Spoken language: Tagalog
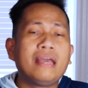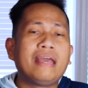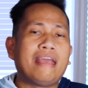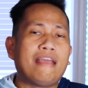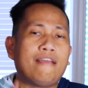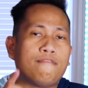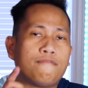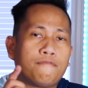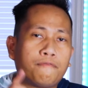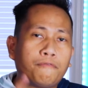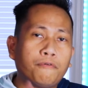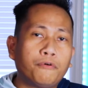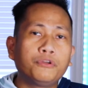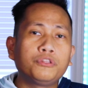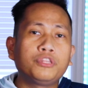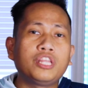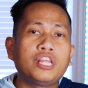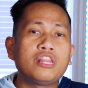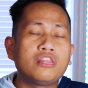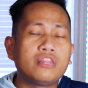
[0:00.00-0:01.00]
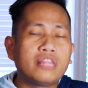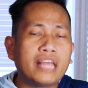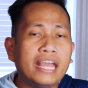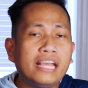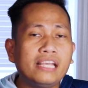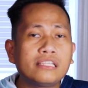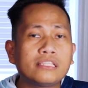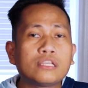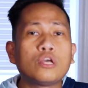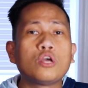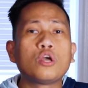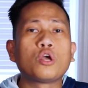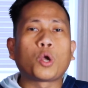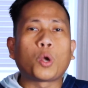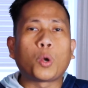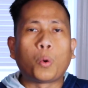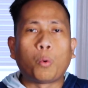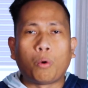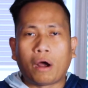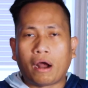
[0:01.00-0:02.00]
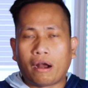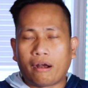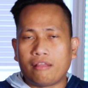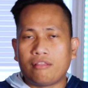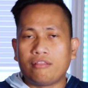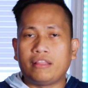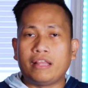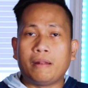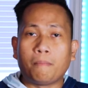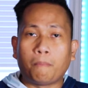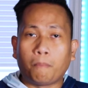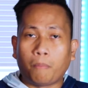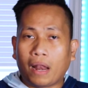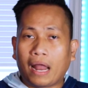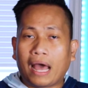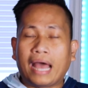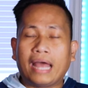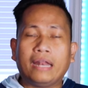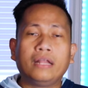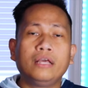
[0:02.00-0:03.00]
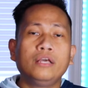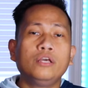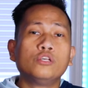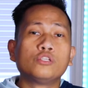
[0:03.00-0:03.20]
a 14 days quarantine plan.